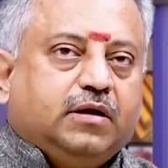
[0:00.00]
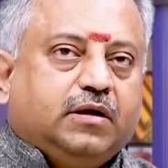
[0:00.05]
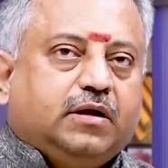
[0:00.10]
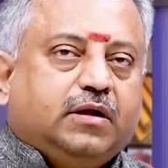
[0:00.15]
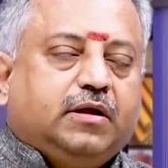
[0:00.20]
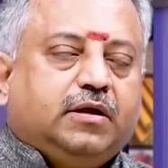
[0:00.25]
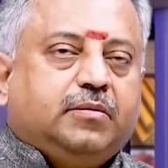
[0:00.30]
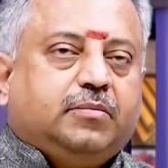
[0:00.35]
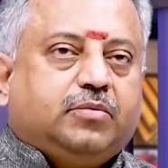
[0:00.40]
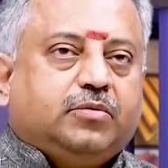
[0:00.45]
అంటే
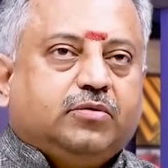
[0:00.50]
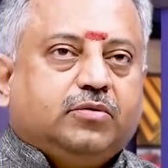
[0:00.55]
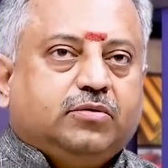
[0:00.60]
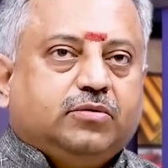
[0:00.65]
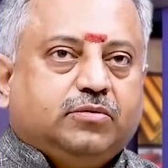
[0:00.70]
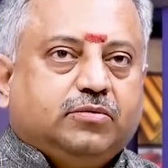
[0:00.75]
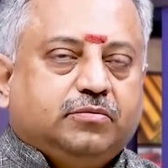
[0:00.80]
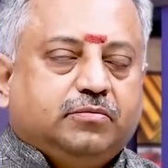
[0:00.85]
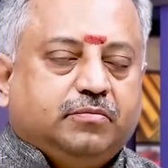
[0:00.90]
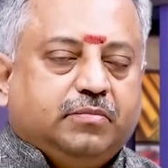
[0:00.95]
ఇప్పుడు
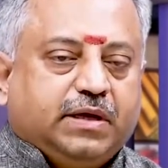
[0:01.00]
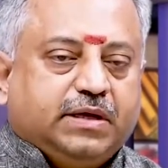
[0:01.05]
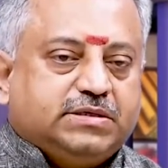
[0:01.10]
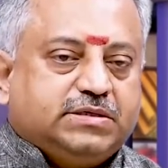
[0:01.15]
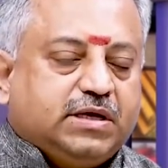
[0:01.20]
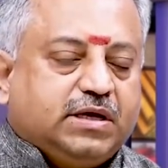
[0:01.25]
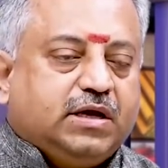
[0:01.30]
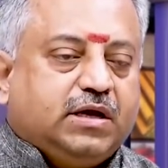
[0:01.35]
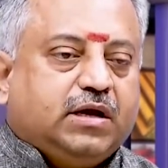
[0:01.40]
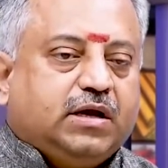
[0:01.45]

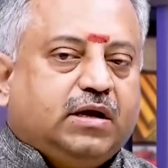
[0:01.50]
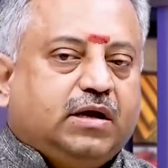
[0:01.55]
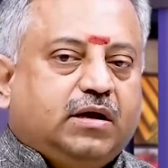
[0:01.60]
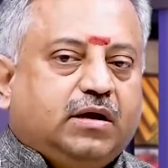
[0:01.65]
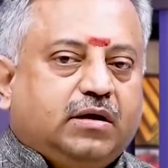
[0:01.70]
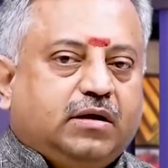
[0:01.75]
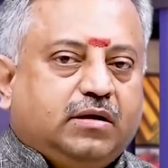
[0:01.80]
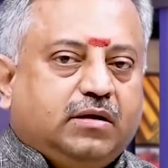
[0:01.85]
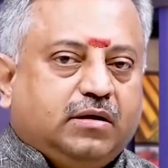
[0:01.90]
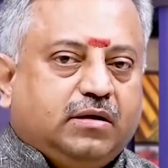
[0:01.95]
బేసిక్గా
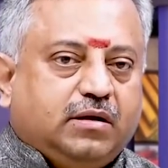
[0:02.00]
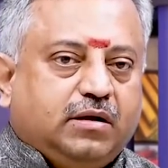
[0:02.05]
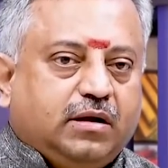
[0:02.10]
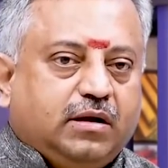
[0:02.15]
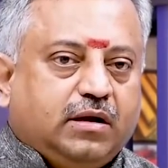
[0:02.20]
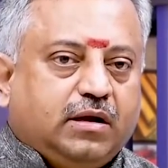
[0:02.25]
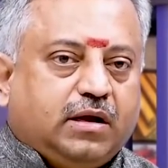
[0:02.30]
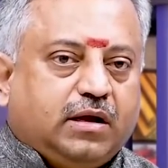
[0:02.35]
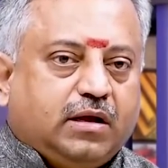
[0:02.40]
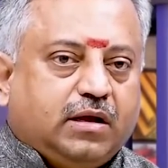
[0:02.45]

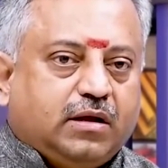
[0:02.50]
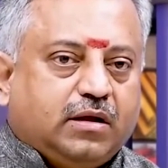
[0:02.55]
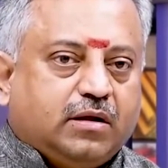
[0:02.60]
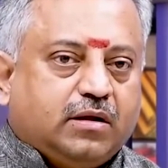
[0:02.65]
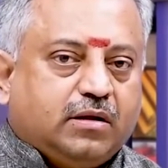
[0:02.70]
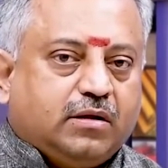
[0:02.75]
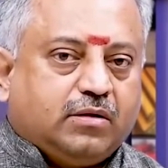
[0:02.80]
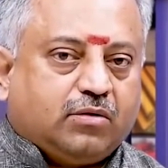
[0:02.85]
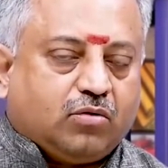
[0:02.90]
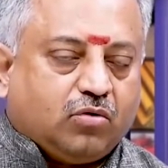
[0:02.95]

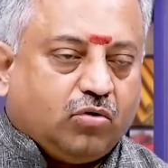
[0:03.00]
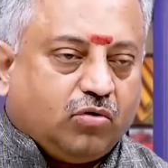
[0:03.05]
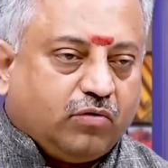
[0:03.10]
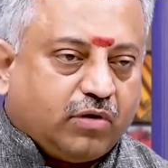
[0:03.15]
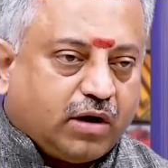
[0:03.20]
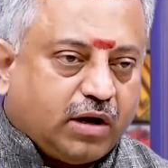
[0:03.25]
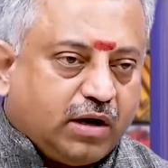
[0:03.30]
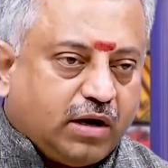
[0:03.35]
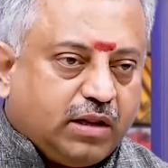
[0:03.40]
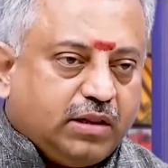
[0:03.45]

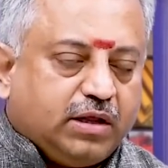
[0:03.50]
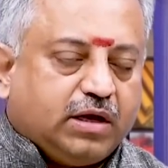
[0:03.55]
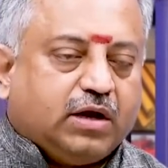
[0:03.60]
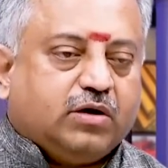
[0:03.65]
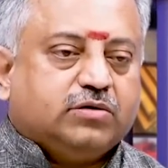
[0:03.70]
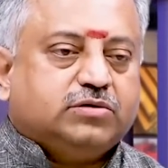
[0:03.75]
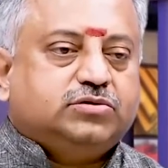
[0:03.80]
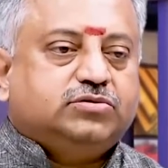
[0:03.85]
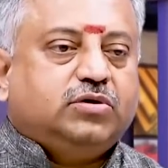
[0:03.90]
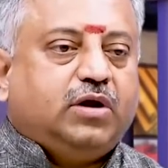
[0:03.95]
రోవర్ అన్నది
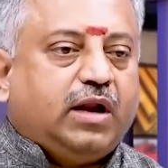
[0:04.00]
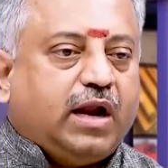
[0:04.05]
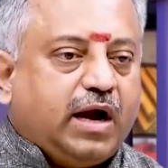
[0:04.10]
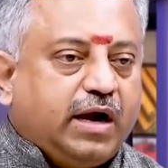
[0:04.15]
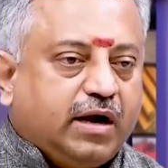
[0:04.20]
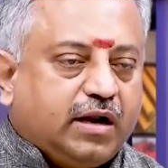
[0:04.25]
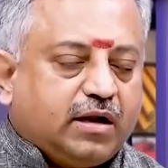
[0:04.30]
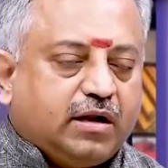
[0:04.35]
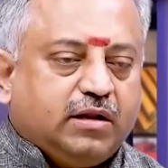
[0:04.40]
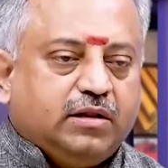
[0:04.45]
కావచ్చు
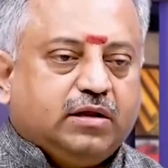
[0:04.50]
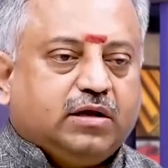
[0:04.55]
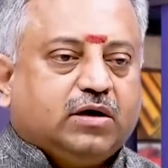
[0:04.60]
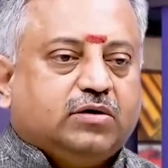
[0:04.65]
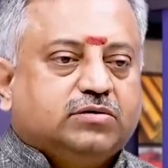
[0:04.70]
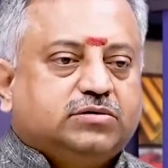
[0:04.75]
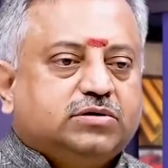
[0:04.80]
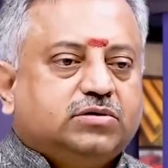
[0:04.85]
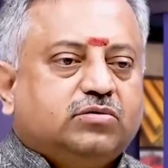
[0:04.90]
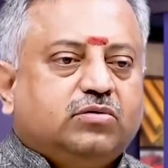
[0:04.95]
ల్యాండర్ అన్నది
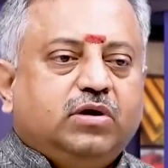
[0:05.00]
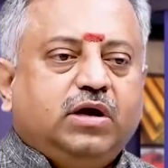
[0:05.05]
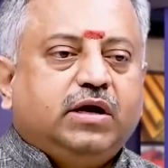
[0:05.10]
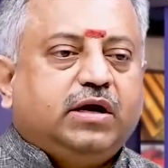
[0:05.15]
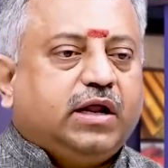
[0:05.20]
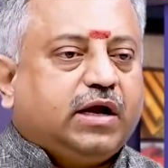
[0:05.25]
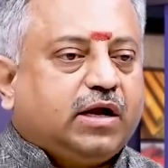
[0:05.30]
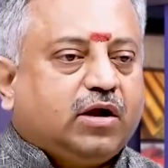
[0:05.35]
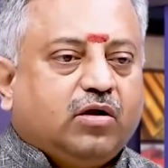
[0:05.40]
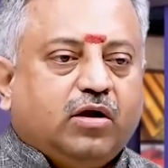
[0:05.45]
కావచ్చు అది ఓన్లీ
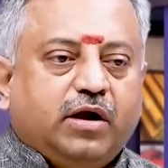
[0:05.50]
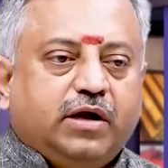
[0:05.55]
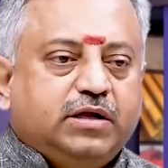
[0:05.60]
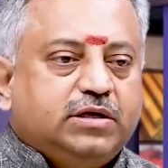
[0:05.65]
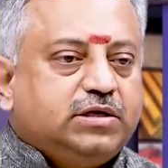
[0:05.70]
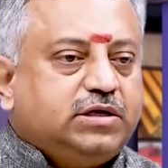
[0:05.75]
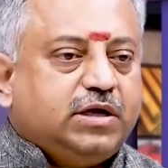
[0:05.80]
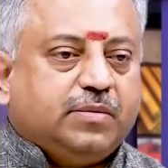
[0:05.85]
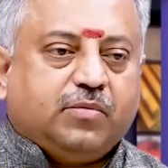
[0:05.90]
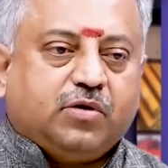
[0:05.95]

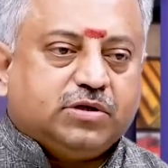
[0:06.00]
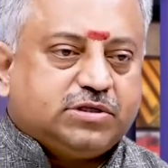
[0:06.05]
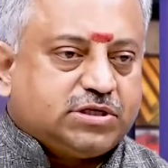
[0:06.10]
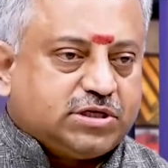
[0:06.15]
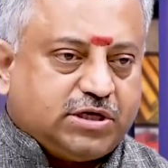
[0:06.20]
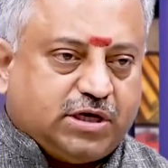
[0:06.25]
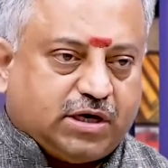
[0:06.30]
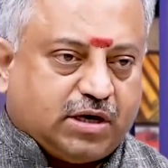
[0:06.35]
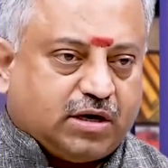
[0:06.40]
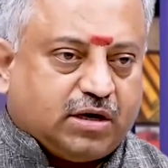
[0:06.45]
టెక్నాలజీ
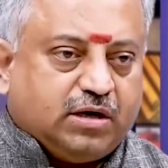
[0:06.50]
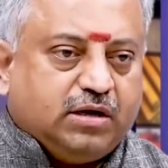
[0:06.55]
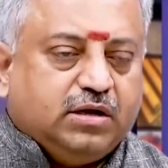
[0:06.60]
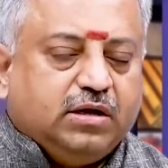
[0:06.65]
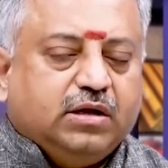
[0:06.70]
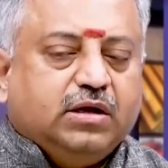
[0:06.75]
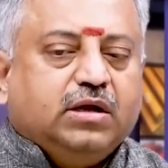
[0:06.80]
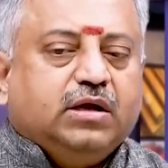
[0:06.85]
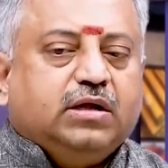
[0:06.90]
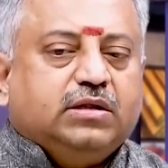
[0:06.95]
డెమాన్స్ట్రేటర్
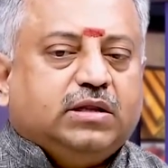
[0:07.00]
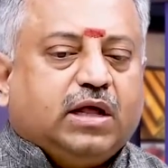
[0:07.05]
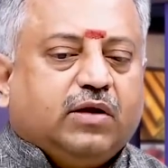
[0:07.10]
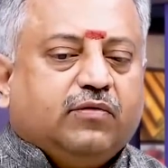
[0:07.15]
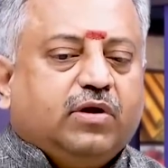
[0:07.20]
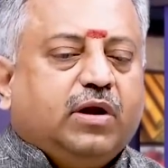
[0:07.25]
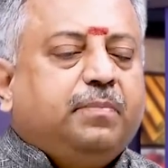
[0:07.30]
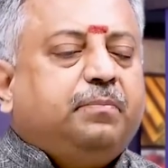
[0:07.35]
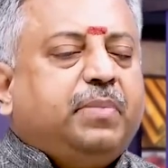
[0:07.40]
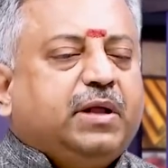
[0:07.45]

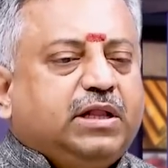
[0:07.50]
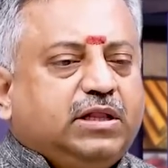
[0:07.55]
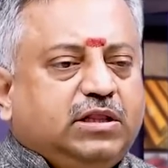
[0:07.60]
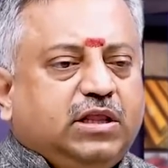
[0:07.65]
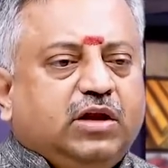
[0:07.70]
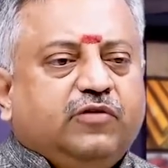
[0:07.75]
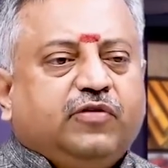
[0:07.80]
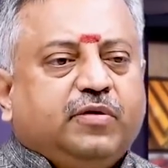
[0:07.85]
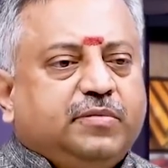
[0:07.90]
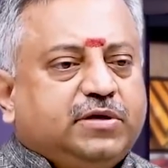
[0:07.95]
దానివల్ల పెద్ద
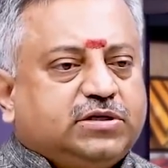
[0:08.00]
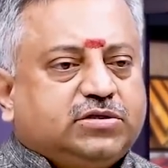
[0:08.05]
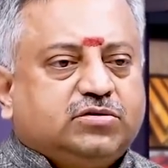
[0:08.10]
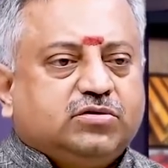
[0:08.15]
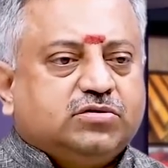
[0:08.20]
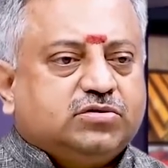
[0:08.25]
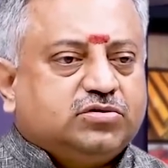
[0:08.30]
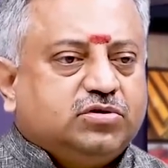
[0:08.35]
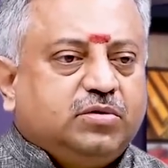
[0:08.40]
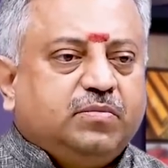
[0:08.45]
ఇన్ఫర్మేషన్
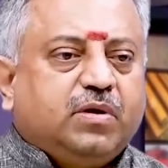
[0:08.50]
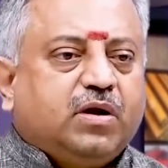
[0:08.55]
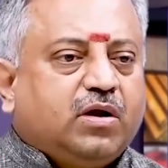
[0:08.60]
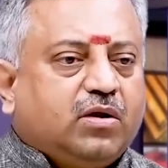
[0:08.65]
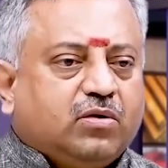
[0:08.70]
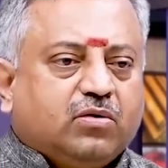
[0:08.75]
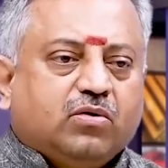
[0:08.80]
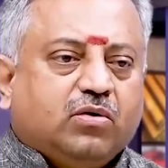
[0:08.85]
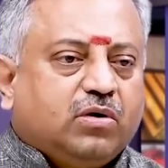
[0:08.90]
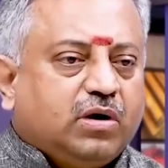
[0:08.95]
వస్తుందని మనం
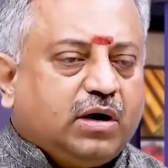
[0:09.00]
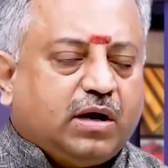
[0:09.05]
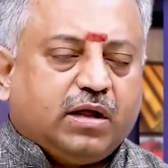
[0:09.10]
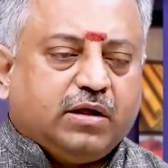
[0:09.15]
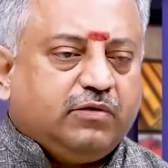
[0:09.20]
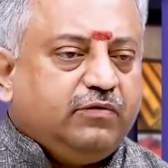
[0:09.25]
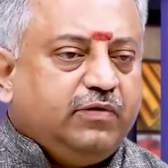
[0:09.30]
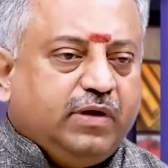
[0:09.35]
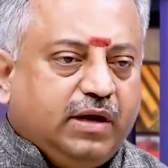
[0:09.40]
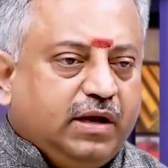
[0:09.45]

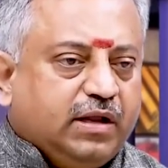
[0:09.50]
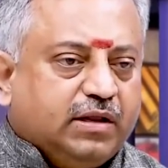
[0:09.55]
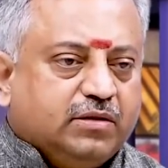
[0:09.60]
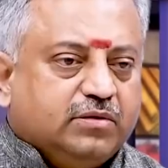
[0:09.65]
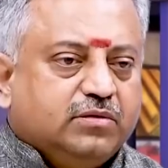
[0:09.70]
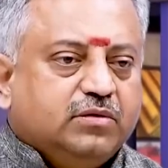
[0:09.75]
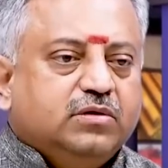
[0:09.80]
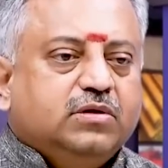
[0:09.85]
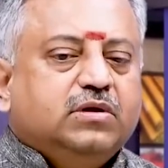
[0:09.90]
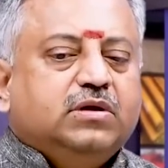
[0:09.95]
అనుకోవడానికి వీల్లేదు
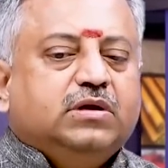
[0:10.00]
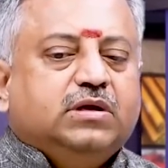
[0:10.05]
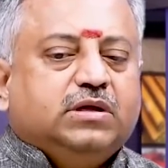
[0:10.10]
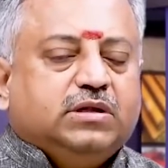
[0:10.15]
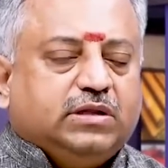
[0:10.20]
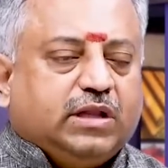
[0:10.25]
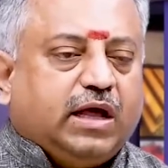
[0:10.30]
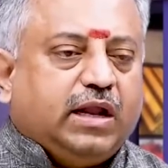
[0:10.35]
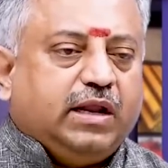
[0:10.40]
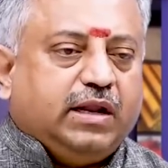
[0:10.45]

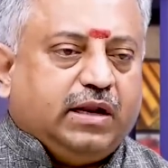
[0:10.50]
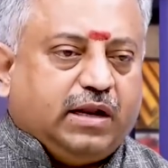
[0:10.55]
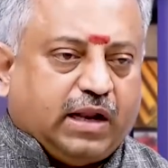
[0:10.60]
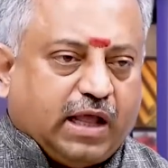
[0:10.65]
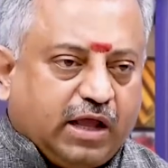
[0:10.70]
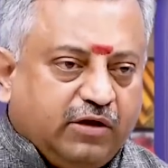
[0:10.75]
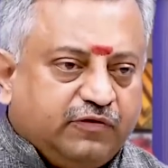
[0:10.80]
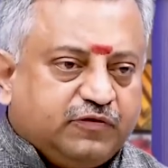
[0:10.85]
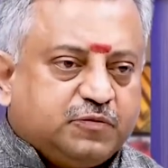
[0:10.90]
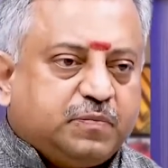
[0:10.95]
దాని
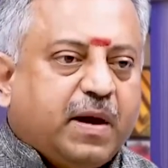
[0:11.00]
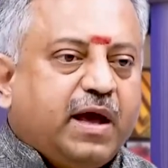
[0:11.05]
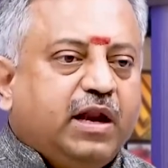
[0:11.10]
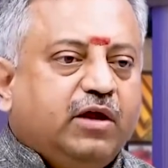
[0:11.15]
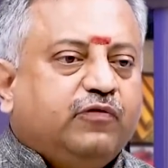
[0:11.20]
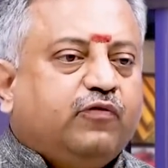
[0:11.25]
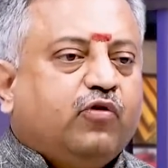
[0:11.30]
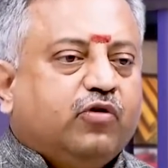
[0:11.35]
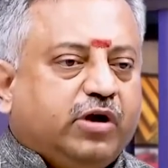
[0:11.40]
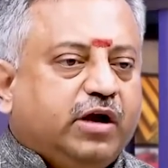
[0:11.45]
లైఫ్ స్పానే
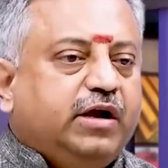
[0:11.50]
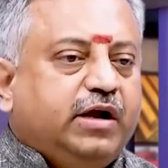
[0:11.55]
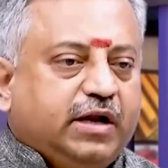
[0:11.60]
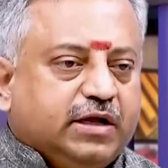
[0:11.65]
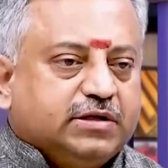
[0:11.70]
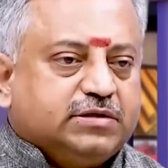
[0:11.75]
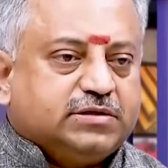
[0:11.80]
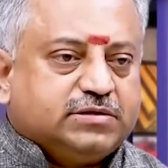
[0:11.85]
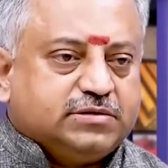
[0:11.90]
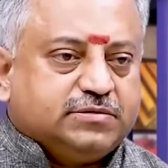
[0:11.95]
ఫోర్టీన్
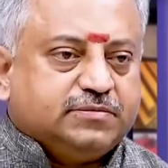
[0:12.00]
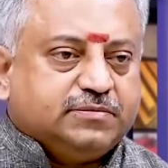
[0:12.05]
డేస్